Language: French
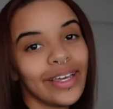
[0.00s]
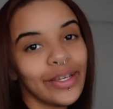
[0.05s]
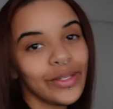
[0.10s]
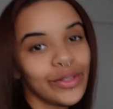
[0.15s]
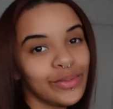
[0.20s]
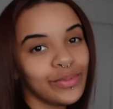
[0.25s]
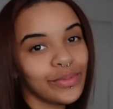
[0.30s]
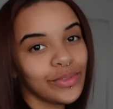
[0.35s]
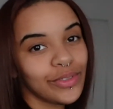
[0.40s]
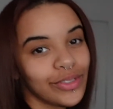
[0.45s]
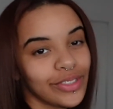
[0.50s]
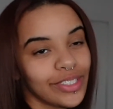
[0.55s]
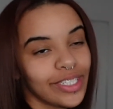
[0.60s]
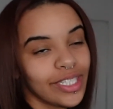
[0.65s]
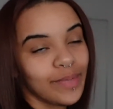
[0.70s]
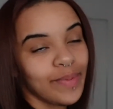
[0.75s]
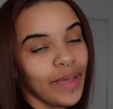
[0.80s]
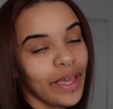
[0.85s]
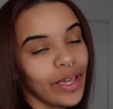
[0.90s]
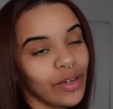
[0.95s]
tout le monde,
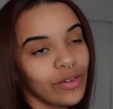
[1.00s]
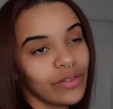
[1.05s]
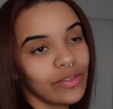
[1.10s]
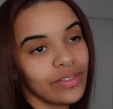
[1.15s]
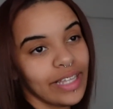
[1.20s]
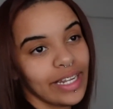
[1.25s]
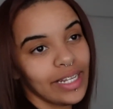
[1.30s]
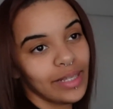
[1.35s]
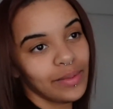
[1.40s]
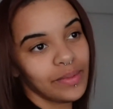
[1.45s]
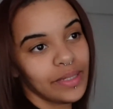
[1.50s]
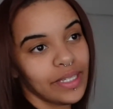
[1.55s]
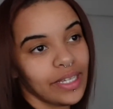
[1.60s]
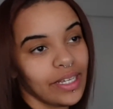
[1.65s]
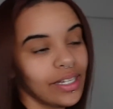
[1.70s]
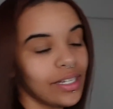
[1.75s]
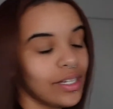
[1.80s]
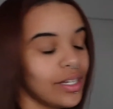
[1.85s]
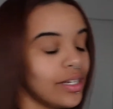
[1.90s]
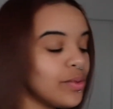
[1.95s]
j'espère que vous allez
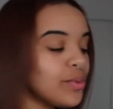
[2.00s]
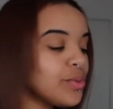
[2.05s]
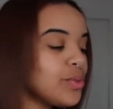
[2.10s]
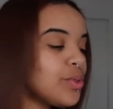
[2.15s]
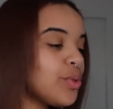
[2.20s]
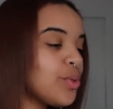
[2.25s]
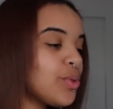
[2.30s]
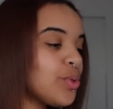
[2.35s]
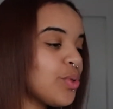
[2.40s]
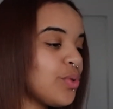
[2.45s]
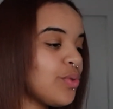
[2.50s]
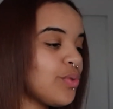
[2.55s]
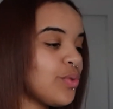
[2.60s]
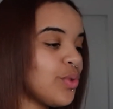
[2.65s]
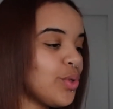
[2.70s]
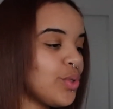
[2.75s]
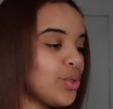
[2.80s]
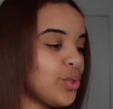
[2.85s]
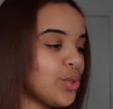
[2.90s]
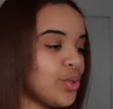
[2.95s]
bien. On se retrouve
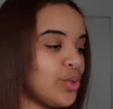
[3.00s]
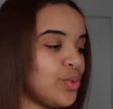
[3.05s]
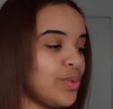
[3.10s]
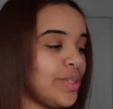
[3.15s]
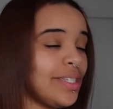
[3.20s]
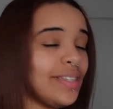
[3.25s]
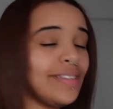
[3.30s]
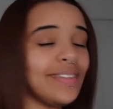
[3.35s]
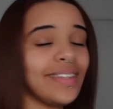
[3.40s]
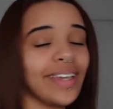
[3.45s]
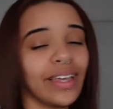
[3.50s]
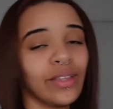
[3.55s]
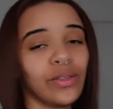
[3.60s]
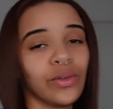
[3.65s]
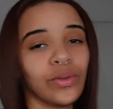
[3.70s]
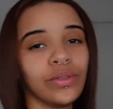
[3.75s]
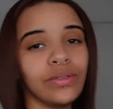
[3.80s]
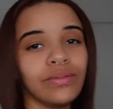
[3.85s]
aujourd'hui très tôt,